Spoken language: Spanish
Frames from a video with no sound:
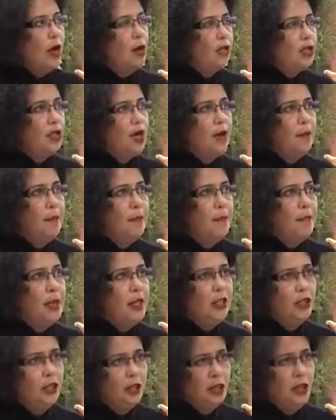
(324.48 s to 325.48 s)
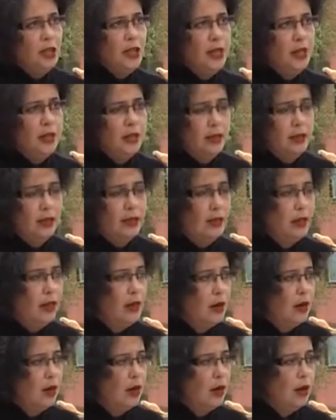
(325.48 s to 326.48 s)
o sea, Misiones
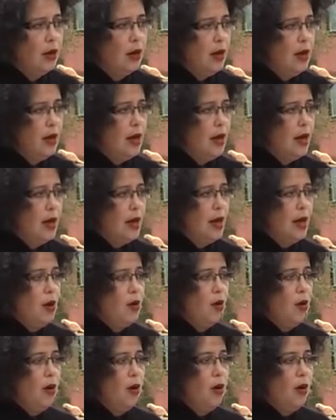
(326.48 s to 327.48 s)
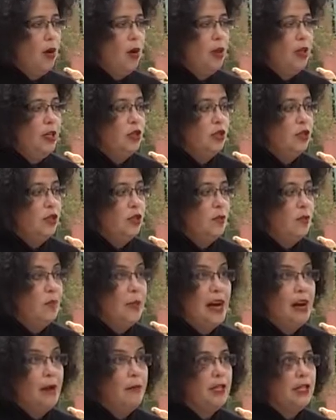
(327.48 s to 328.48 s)
eh, hizo
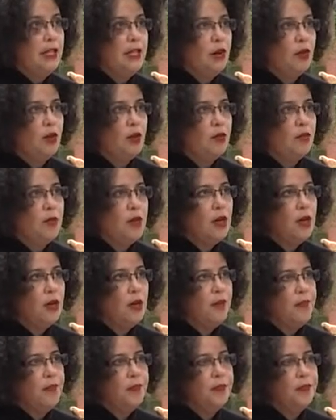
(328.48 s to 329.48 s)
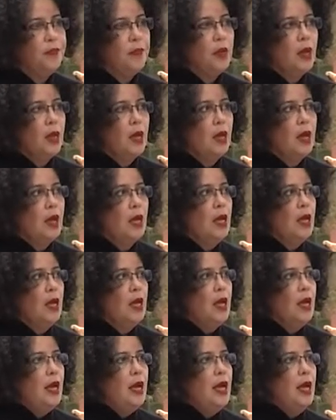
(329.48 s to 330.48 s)
maravillas conmigo.
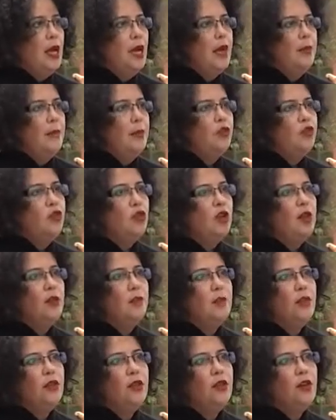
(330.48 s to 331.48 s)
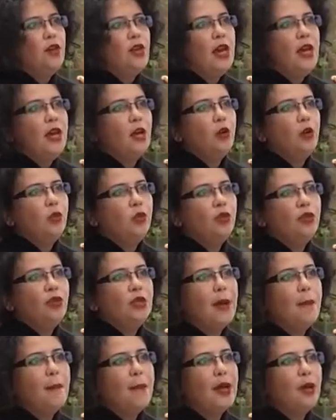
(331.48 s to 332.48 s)
Misiones me dio la
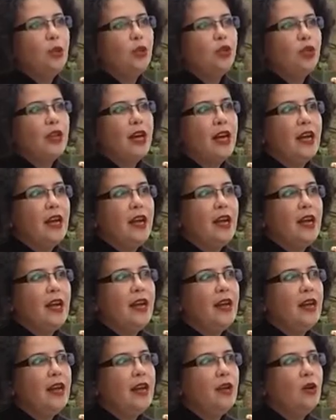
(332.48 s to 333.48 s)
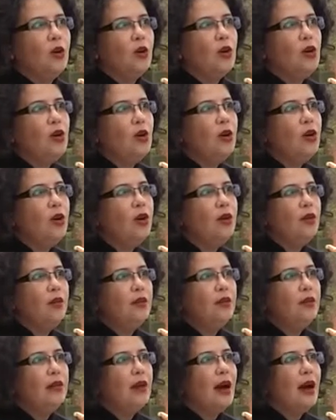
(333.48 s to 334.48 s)
excusa para usar el color
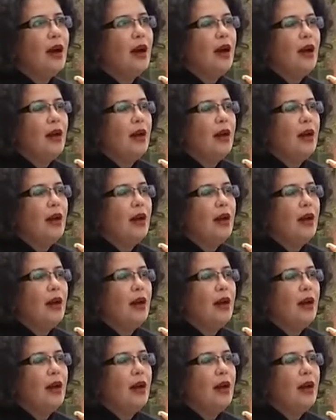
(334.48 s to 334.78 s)
eh,